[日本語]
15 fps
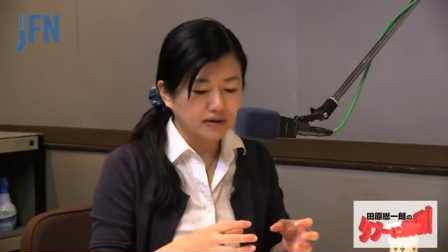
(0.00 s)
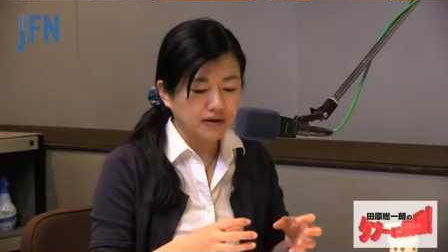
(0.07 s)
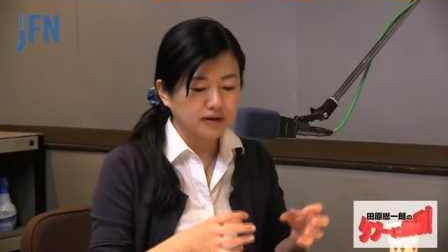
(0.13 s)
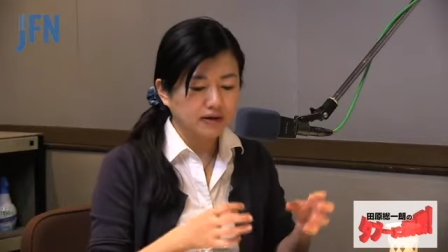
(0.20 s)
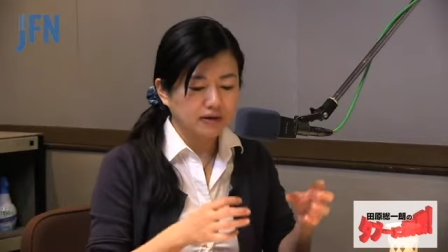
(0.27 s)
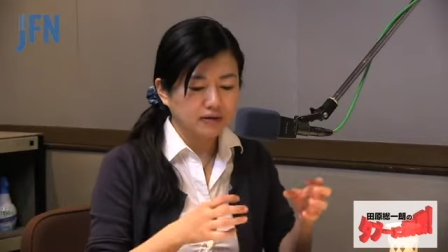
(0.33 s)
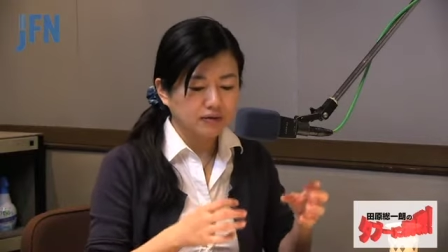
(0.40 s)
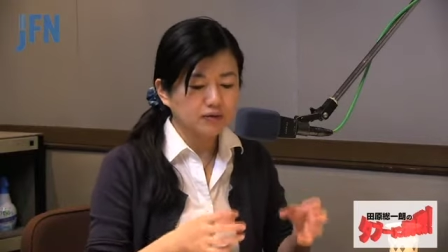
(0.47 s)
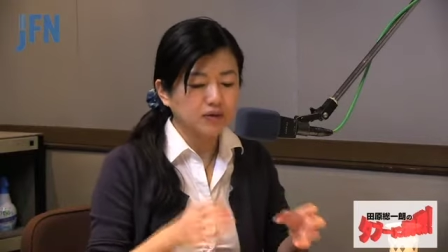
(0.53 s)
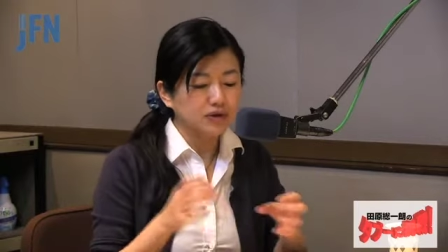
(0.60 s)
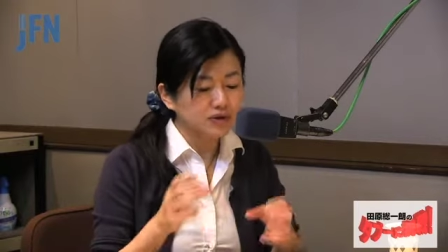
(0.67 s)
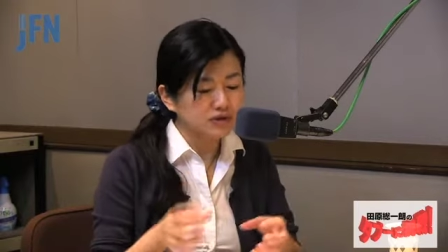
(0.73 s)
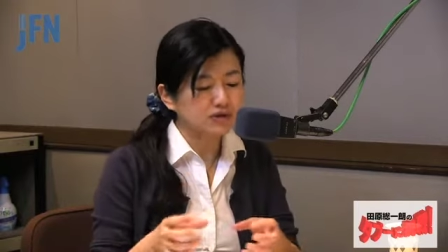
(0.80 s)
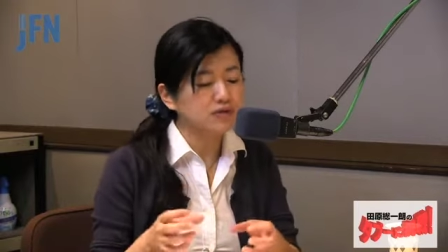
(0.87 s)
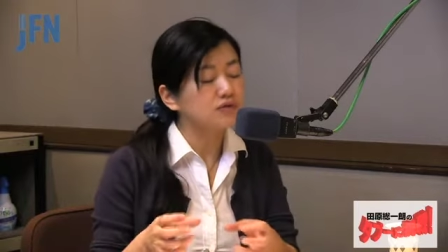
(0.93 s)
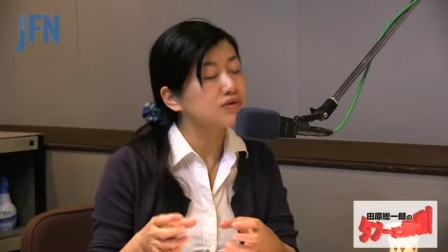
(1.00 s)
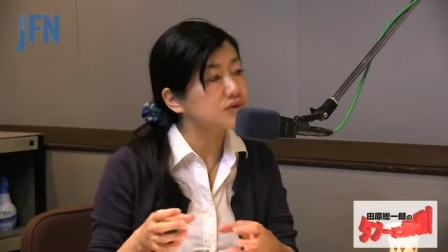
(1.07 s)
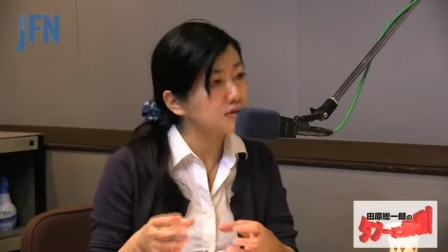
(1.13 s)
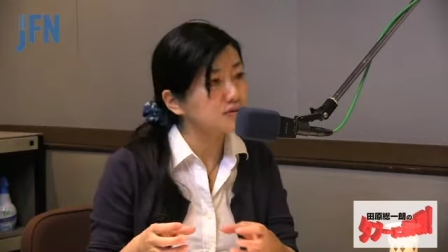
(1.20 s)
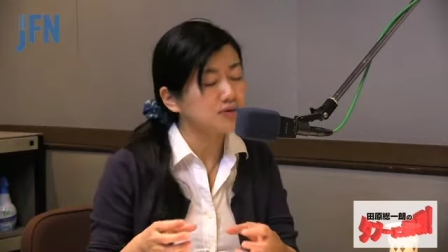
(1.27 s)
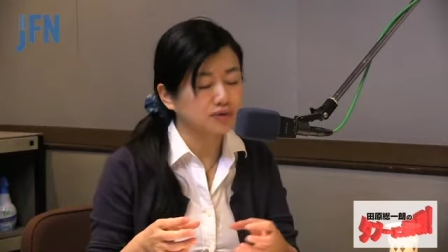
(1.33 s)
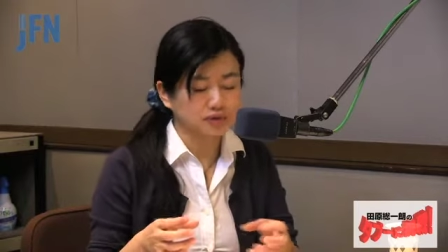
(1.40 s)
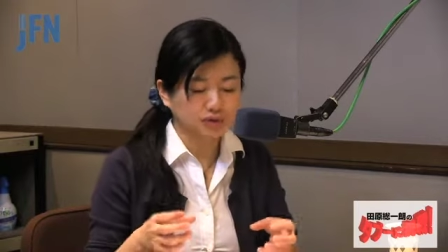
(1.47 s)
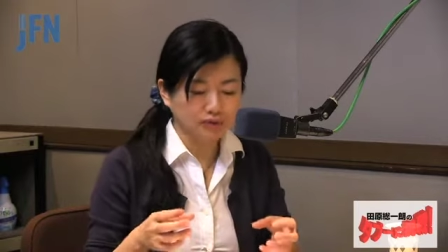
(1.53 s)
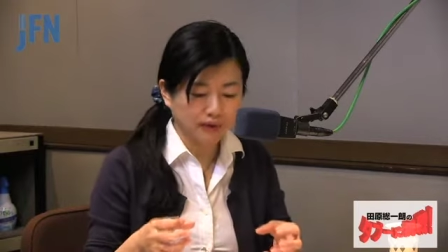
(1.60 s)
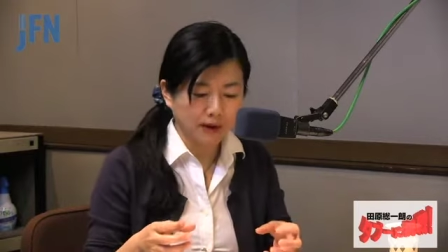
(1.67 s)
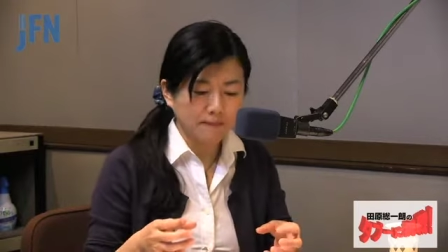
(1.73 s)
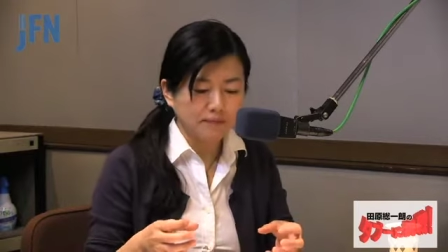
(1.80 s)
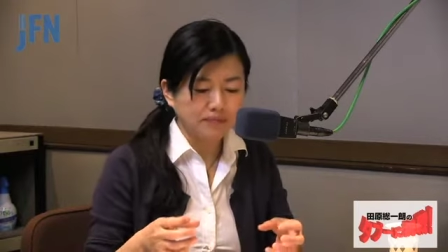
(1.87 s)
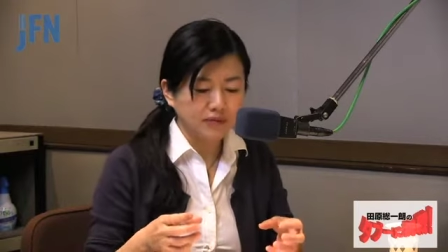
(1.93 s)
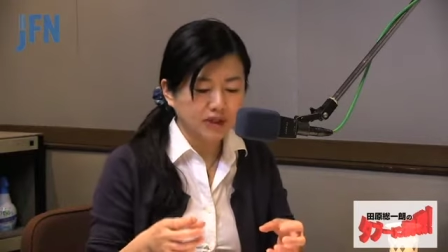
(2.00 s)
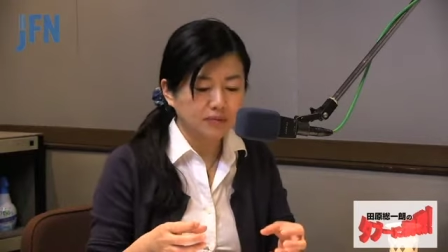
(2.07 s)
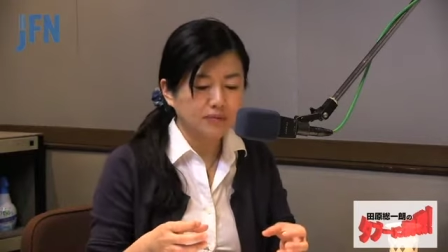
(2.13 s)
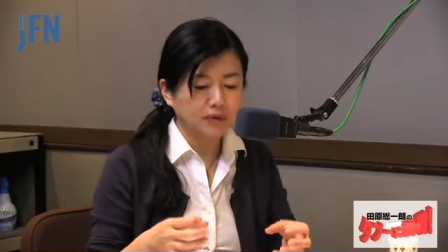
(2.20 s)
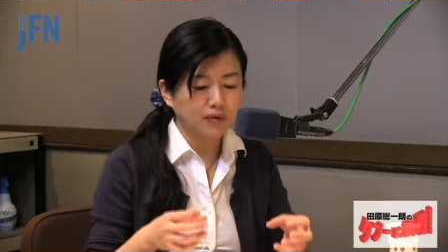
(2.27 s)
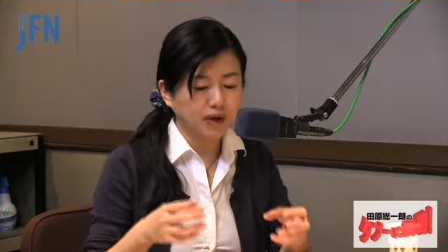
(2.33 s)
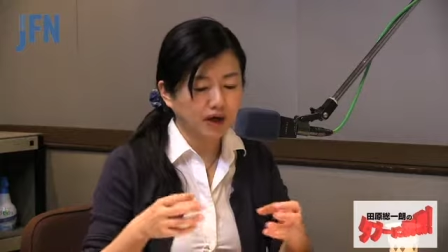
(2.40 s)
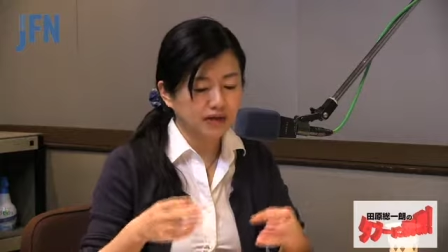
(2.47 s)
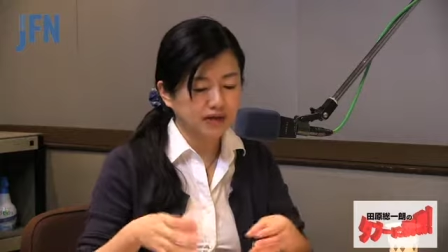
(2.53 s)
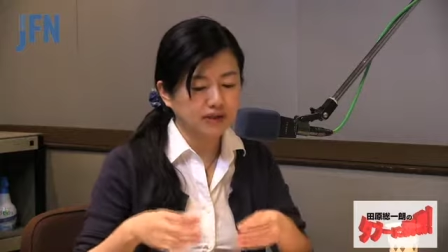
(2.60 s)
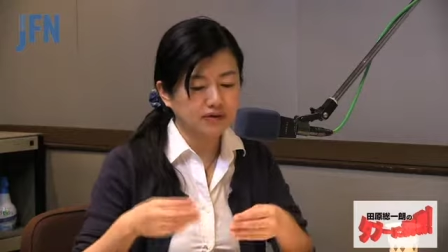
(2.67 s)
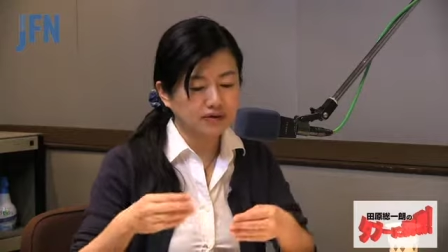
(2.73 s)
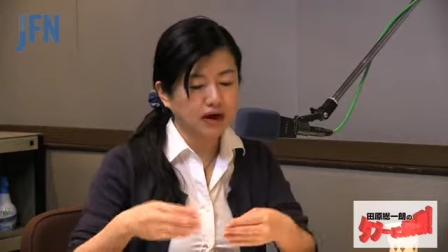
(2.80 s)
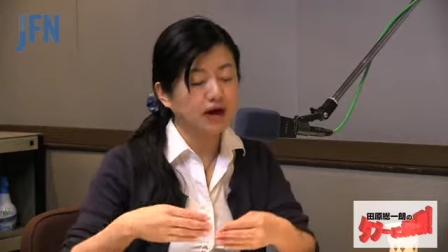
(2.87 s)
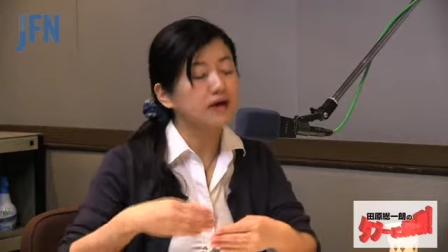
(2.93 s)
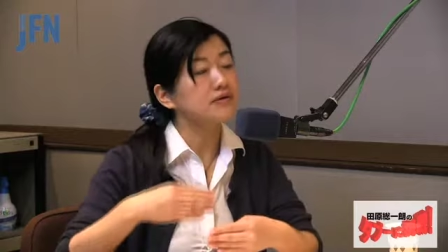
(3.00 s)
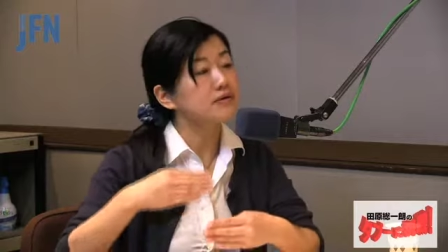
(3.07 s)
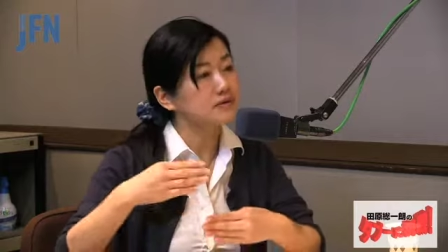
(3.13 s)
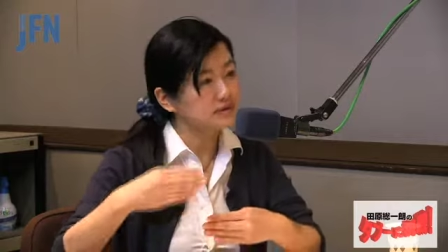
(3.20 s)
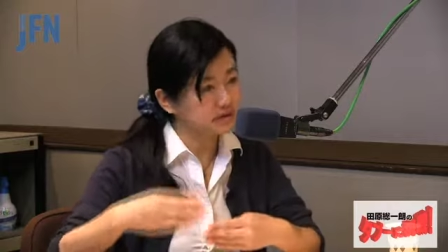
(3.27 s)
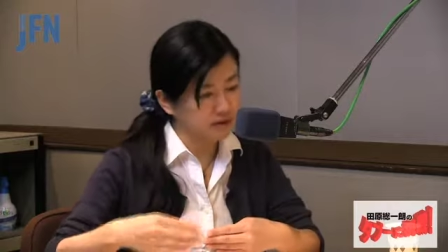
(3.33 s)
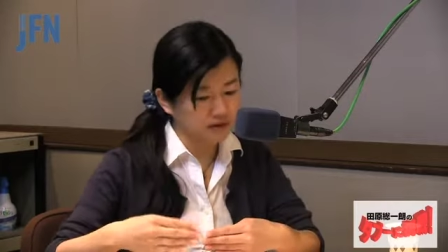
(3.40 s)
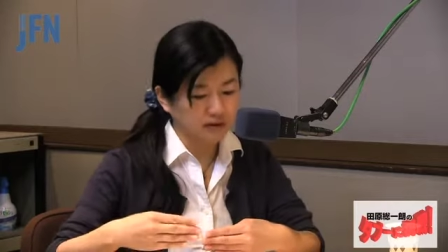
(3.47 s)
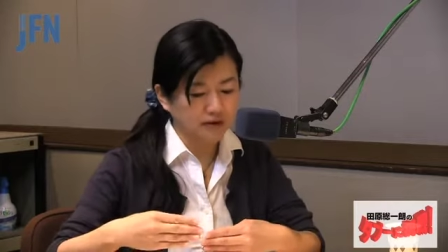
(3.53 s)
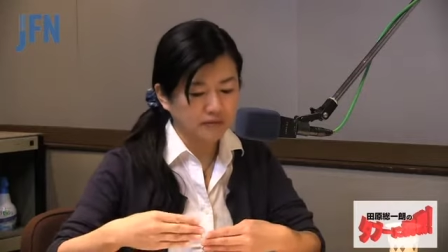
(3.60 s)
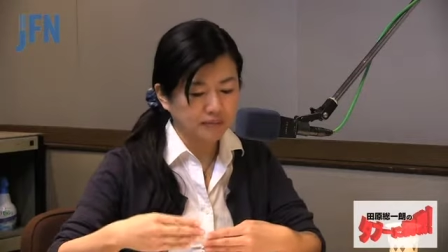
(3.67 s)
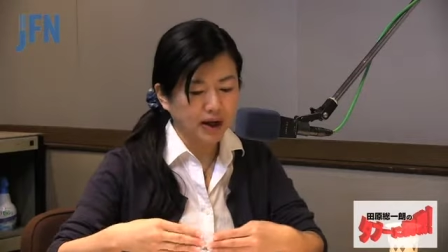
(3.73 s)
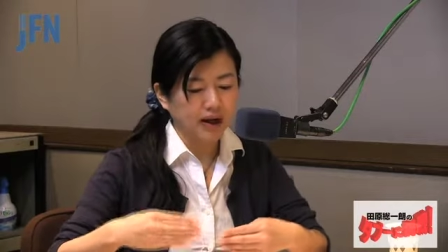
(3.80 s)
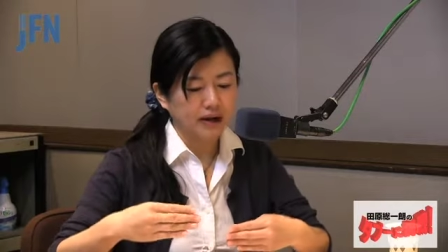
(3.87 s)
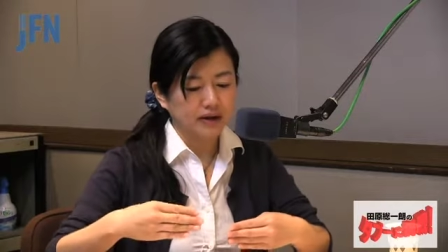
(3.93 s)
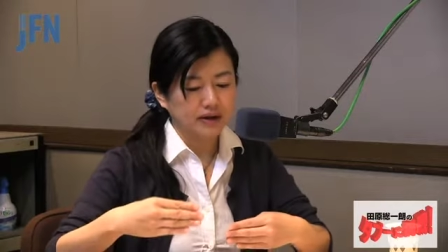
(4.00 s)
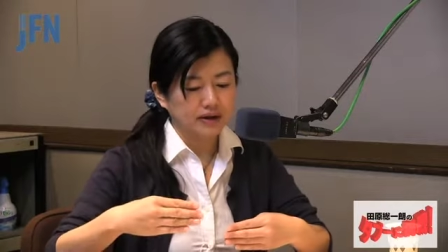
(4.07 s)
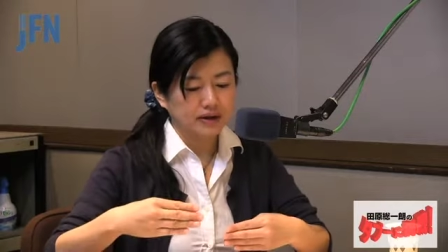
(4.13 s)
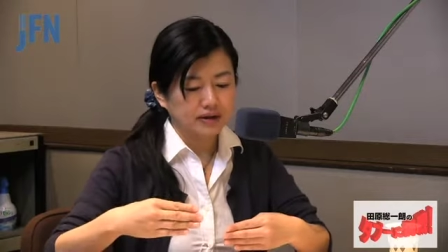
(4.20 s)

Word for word: でこのきゅうじゅうろくじょうというのは憲法改正のハードルを、ま